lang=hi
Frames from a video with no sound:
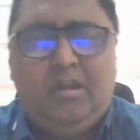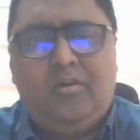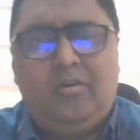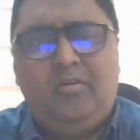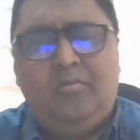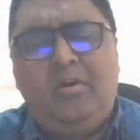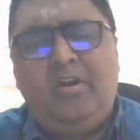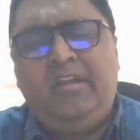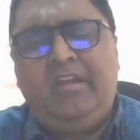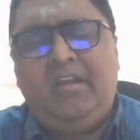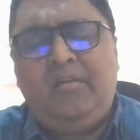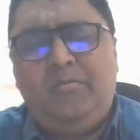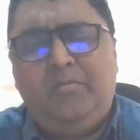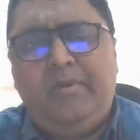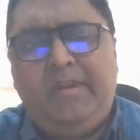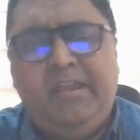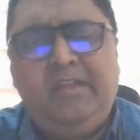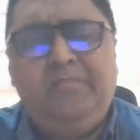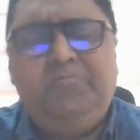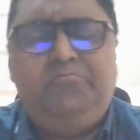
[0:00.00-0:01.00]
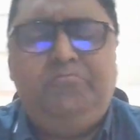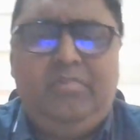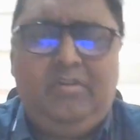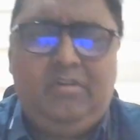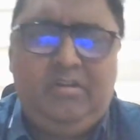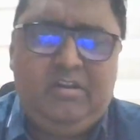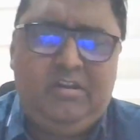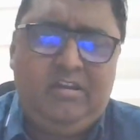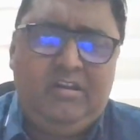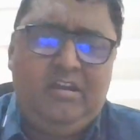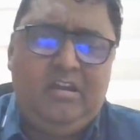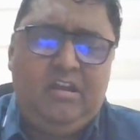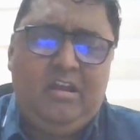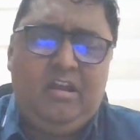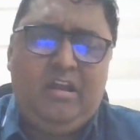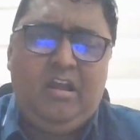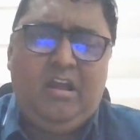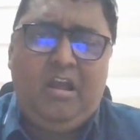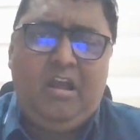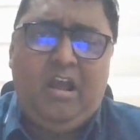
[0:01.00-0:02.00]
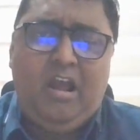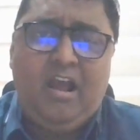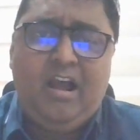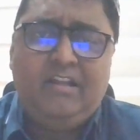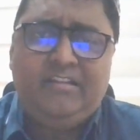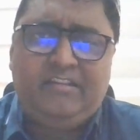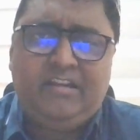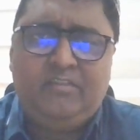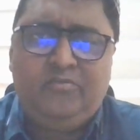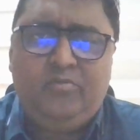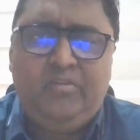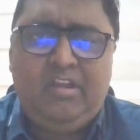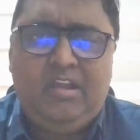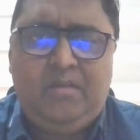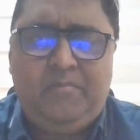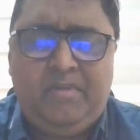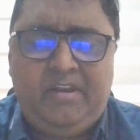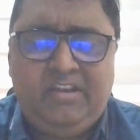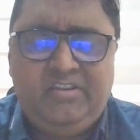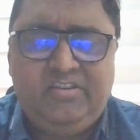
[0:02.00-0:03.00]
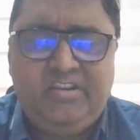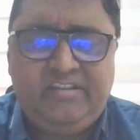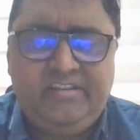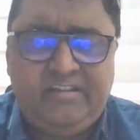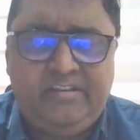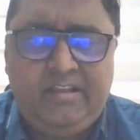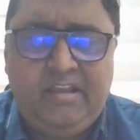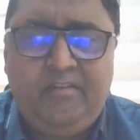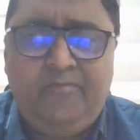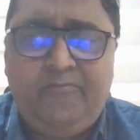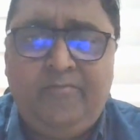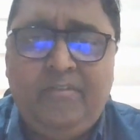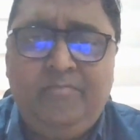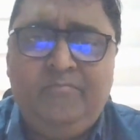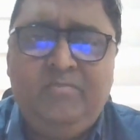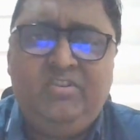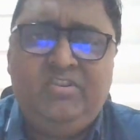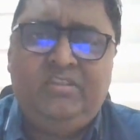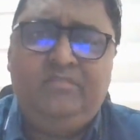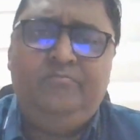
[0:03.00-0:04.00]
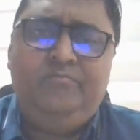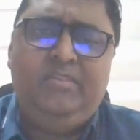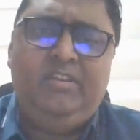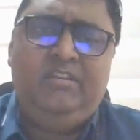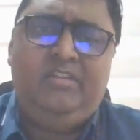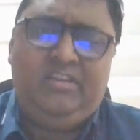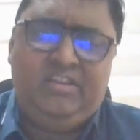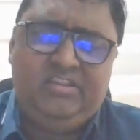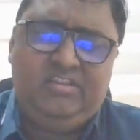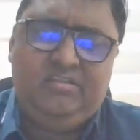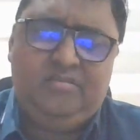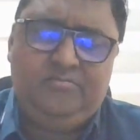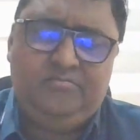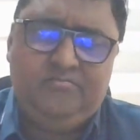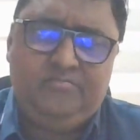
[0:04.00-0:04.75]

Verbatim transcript: गुड मॉर्निंग एवरीबडी आज का जो ये हमारा सेशन है वन मिशन बी रीच